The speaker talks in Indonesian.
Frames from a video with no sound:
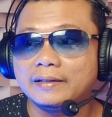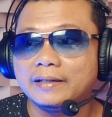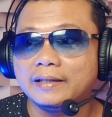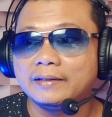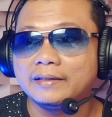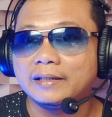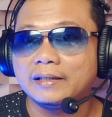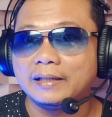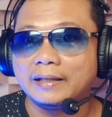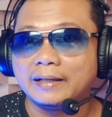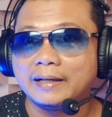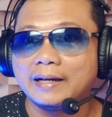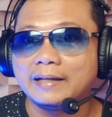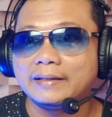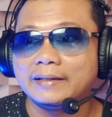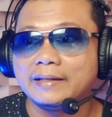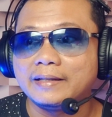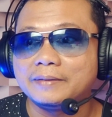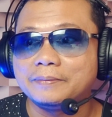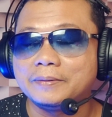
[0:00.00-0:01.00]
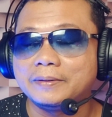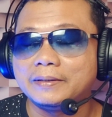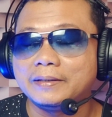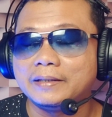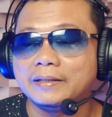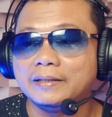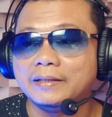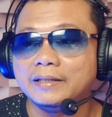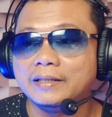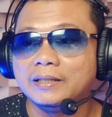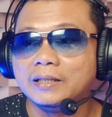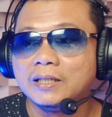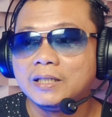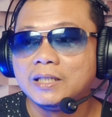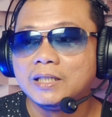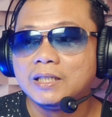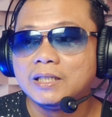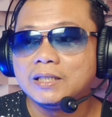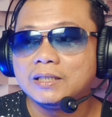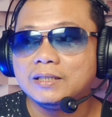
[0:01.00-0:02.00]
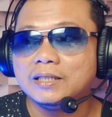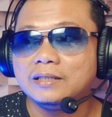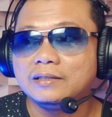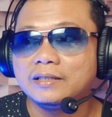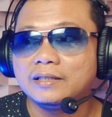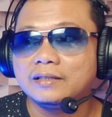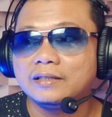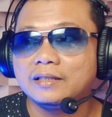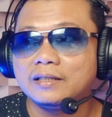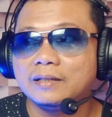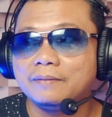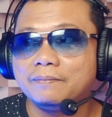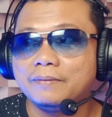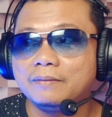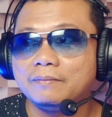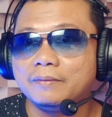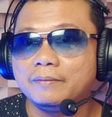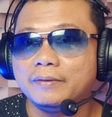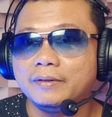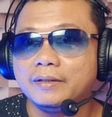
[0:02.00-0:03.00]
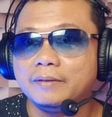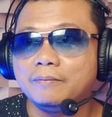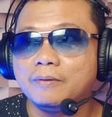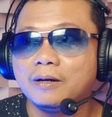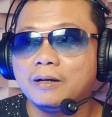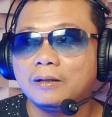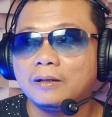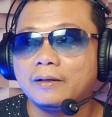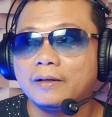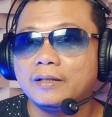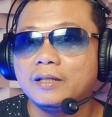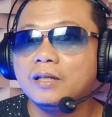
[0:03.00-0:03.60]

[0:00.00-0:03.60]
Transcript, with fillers: ya terdekat ya seperti ini dan kita dapat memilih barang.